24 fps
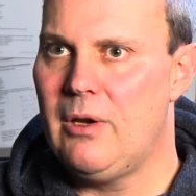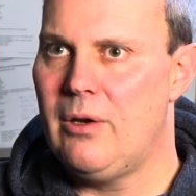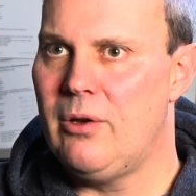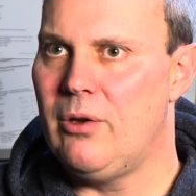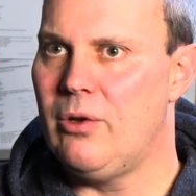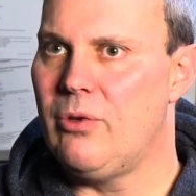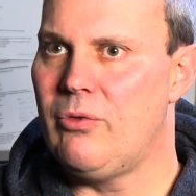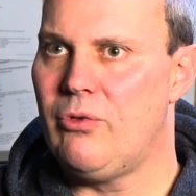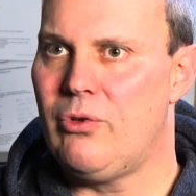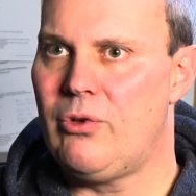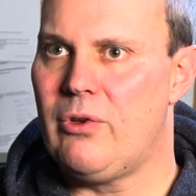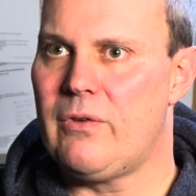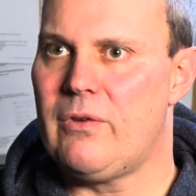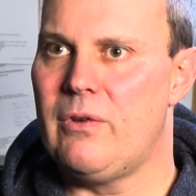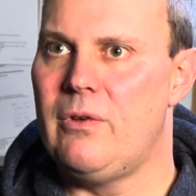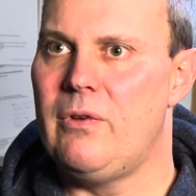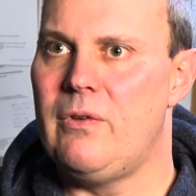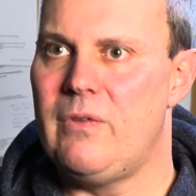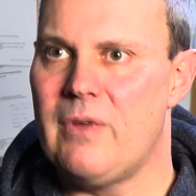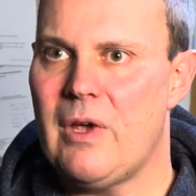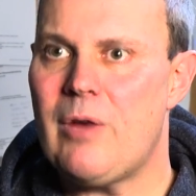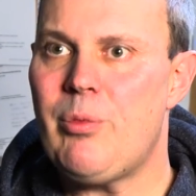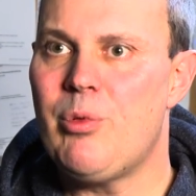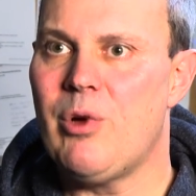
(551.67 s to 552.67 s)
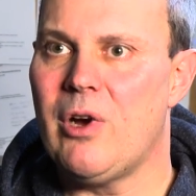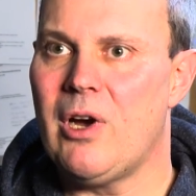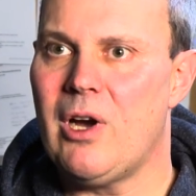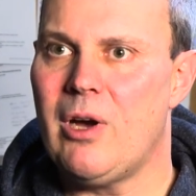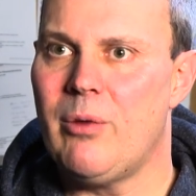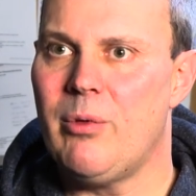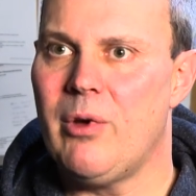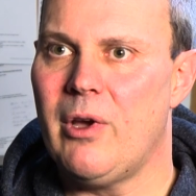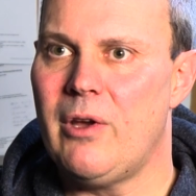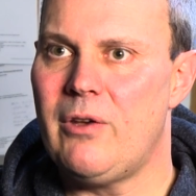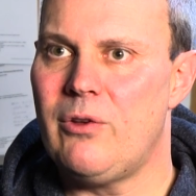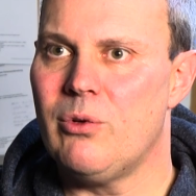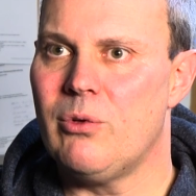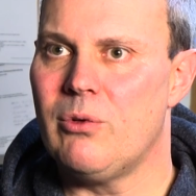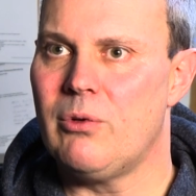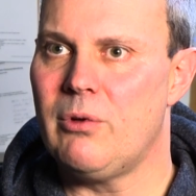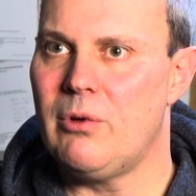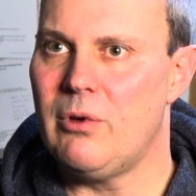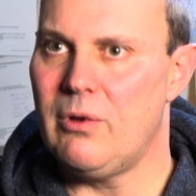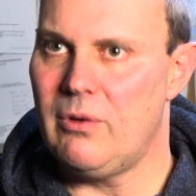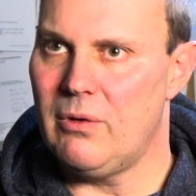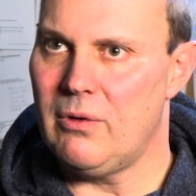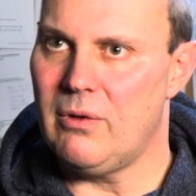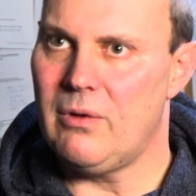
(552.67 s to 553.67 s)
äh, wird das in die
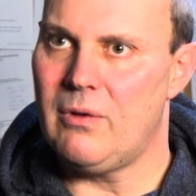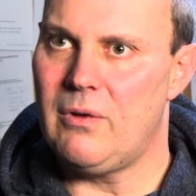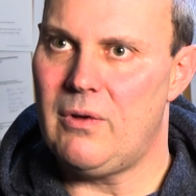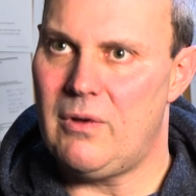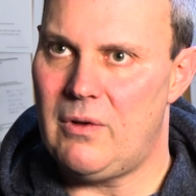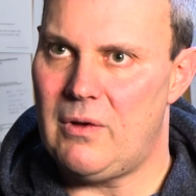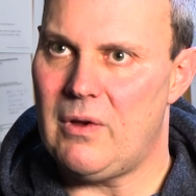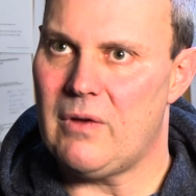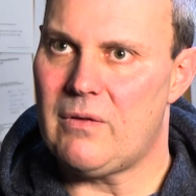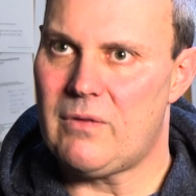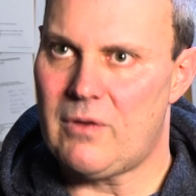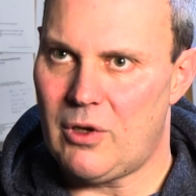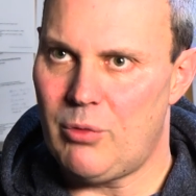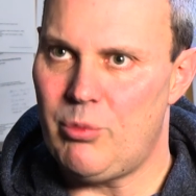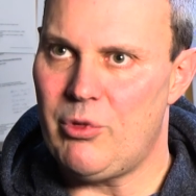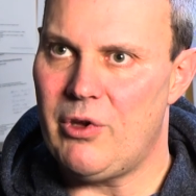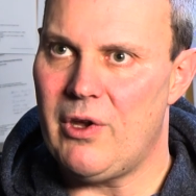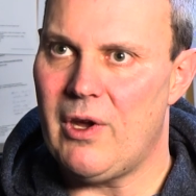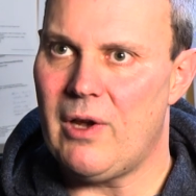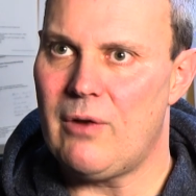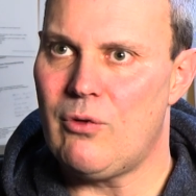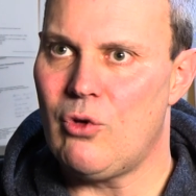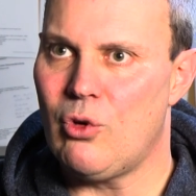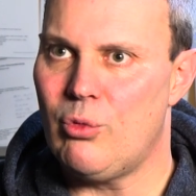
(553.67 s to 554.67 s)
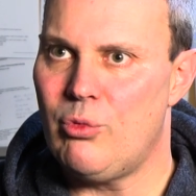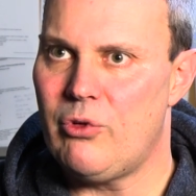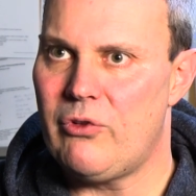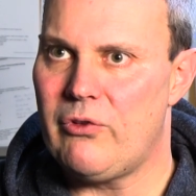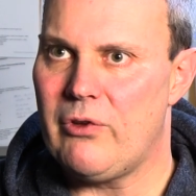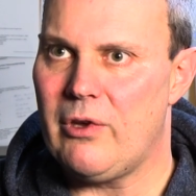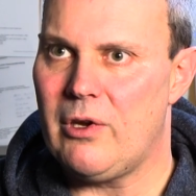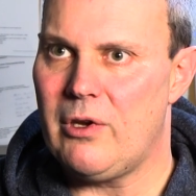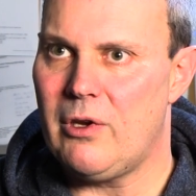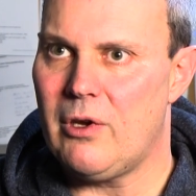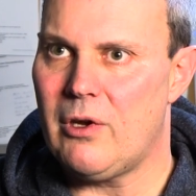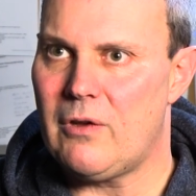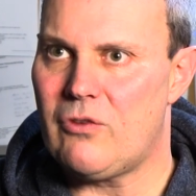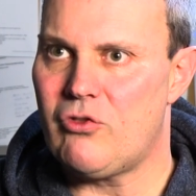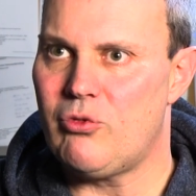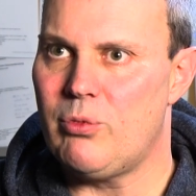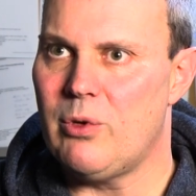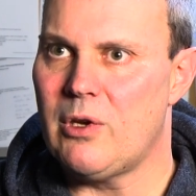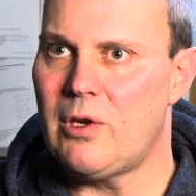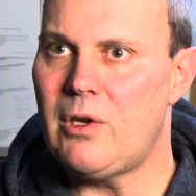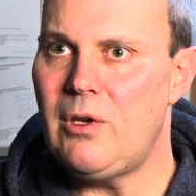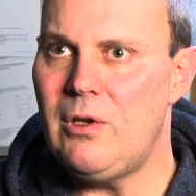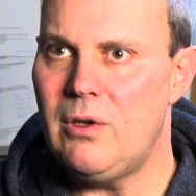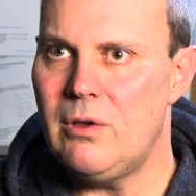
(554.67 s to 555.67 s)
Sachbearbeitung äh, des Kriminalkommissariats
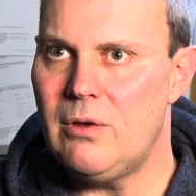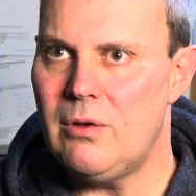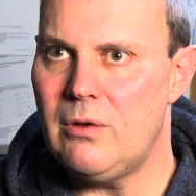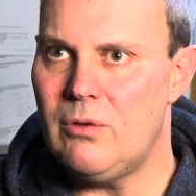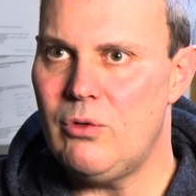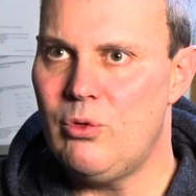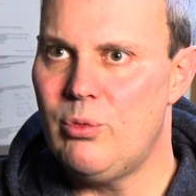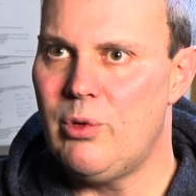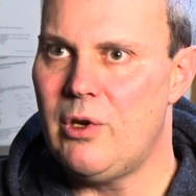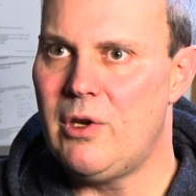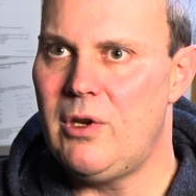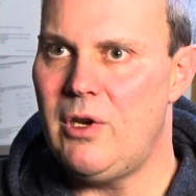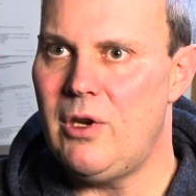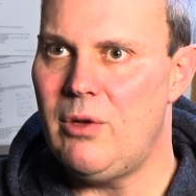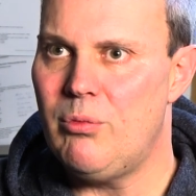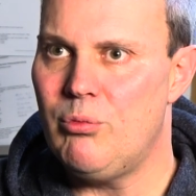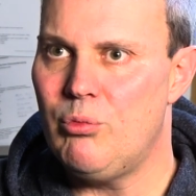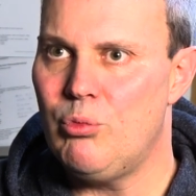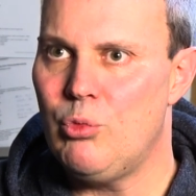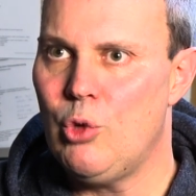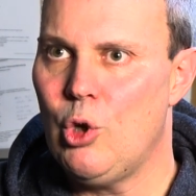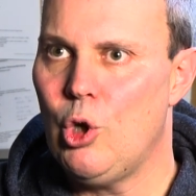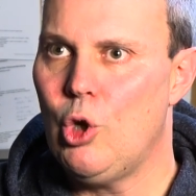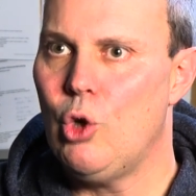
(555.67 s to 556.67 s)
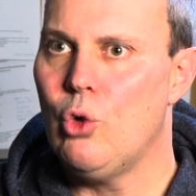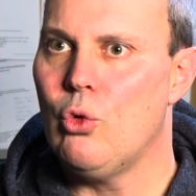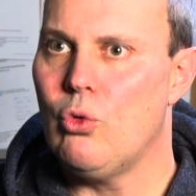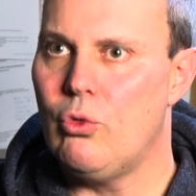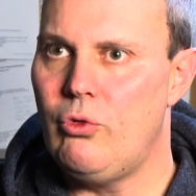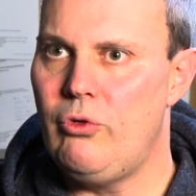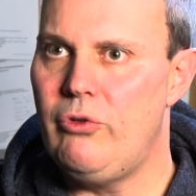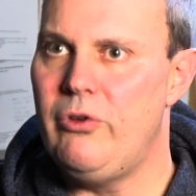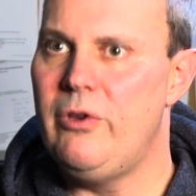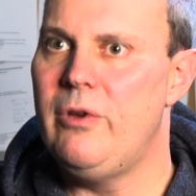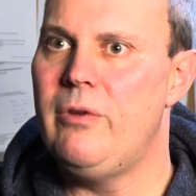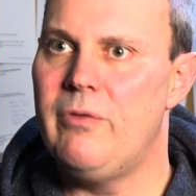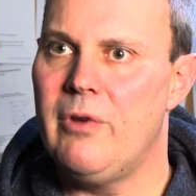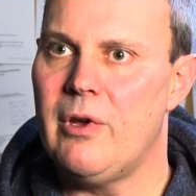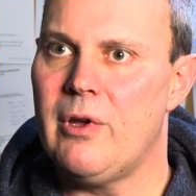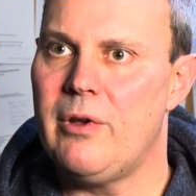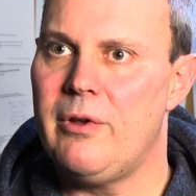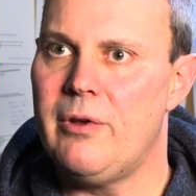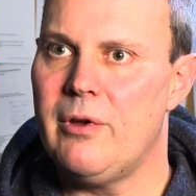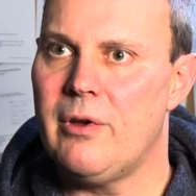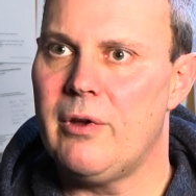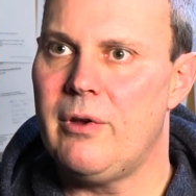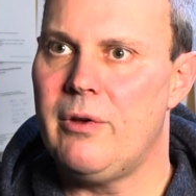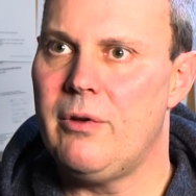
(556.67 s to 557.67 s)
Schwerin übergeben und die
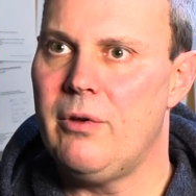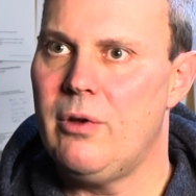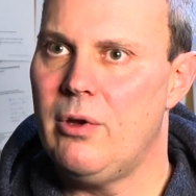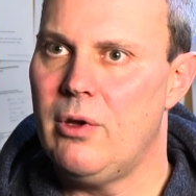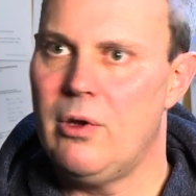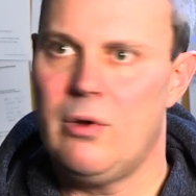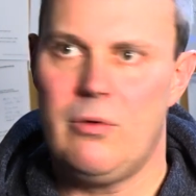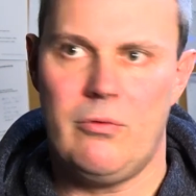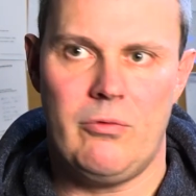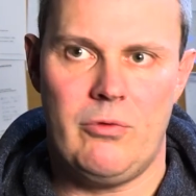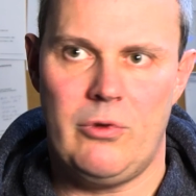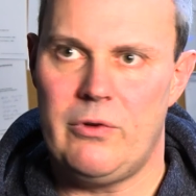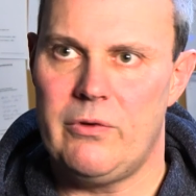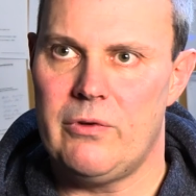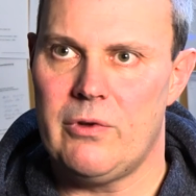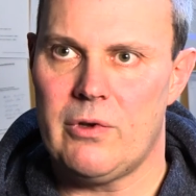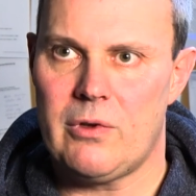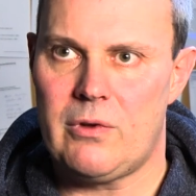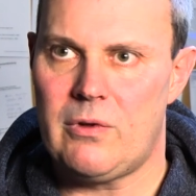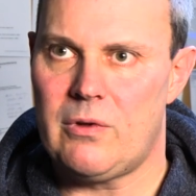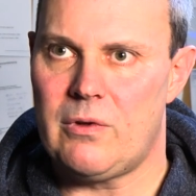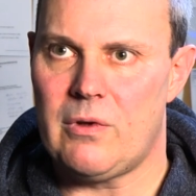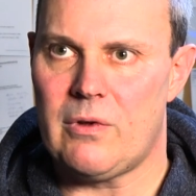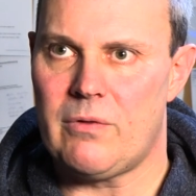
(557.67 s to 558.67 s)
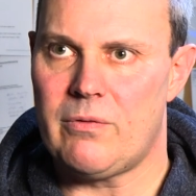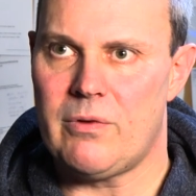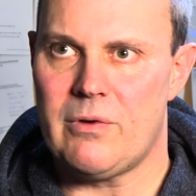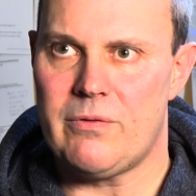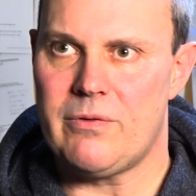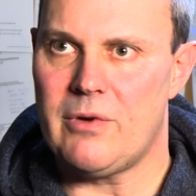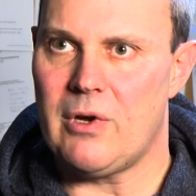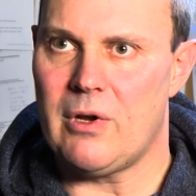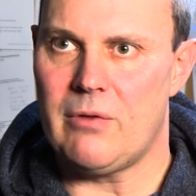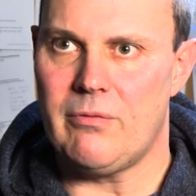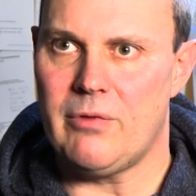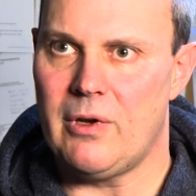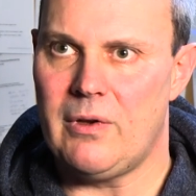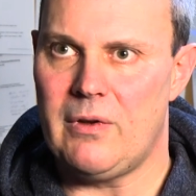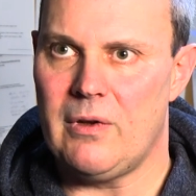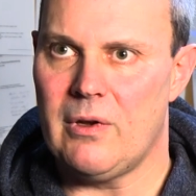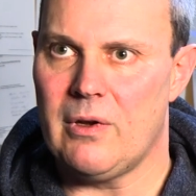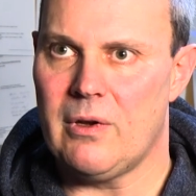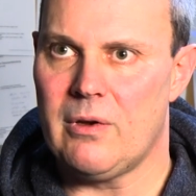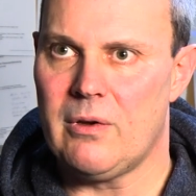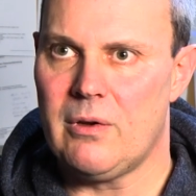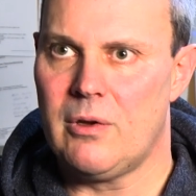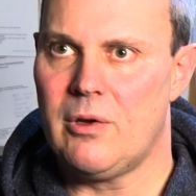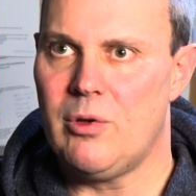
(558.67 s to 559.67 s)
werden dann, wie gesagt, das Verfahren
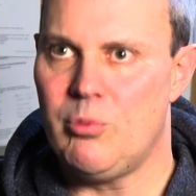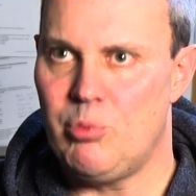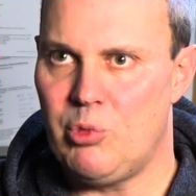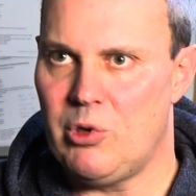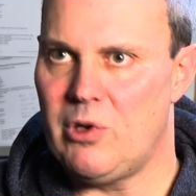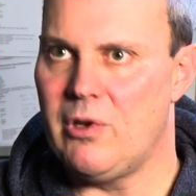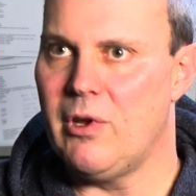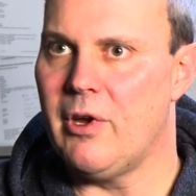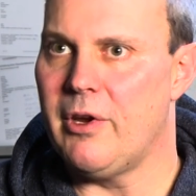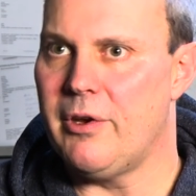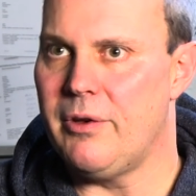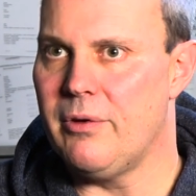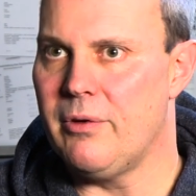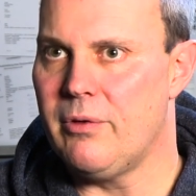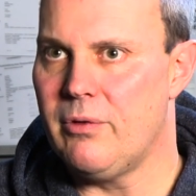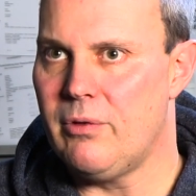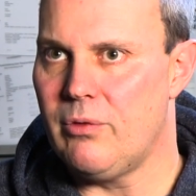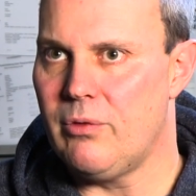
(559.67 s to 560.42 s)
weiter begleiten.